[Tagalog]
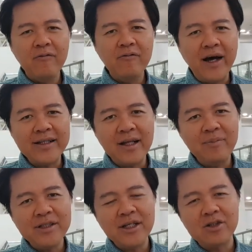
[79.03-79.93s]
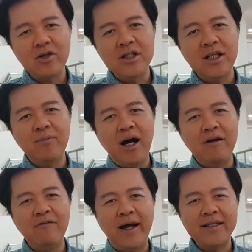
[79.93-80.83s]
vitamins katulad ng mga
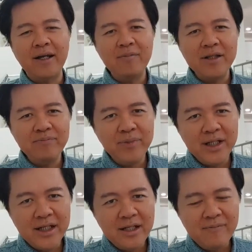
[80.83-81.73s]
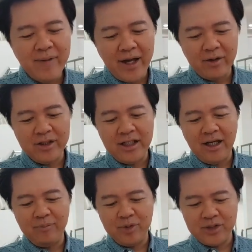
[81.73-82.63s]
vitamin B, meron din
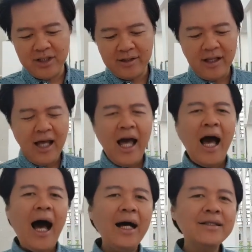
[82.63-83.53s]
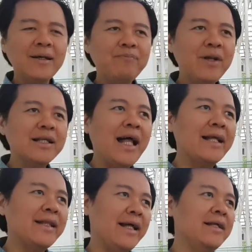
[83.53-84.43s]
ang pusit. Ang tip lang
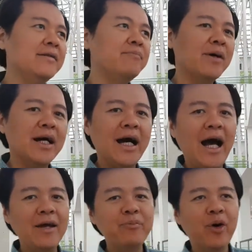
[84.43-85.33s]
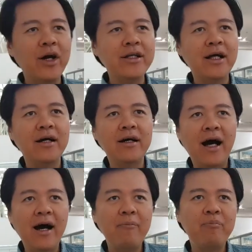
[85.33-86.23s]
natin, pagkakain po kayo ng
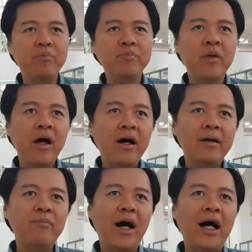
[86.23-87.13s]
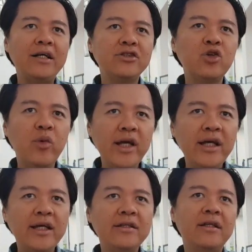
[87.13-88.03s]
uh, mga
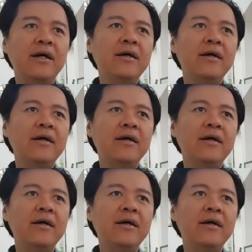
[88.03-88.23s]
squid,